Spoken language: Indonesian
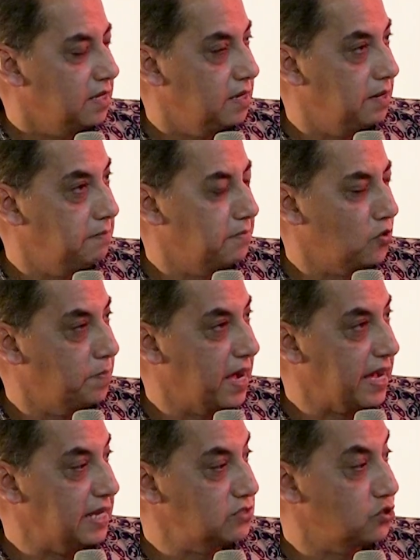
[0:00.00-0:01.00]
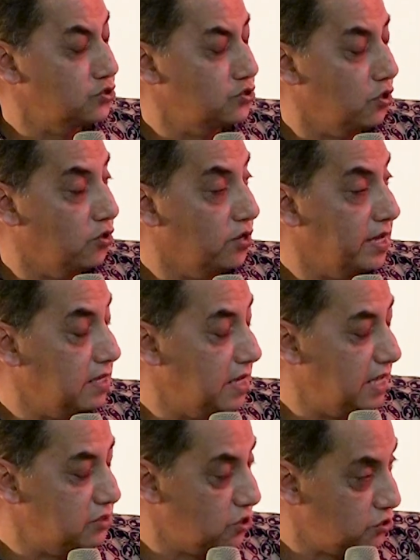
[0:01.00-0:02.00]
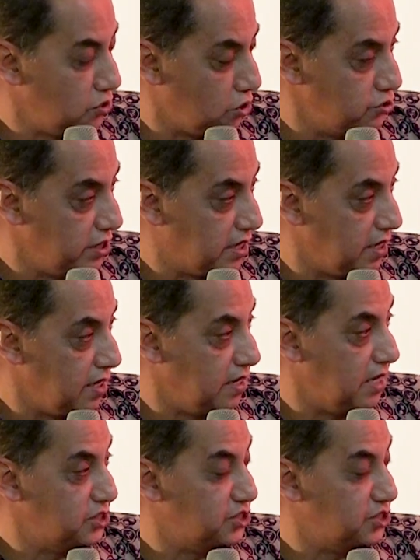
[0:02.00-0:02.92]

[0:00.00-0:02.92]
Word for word: um, merupakan sociologi, uh, eh, sociological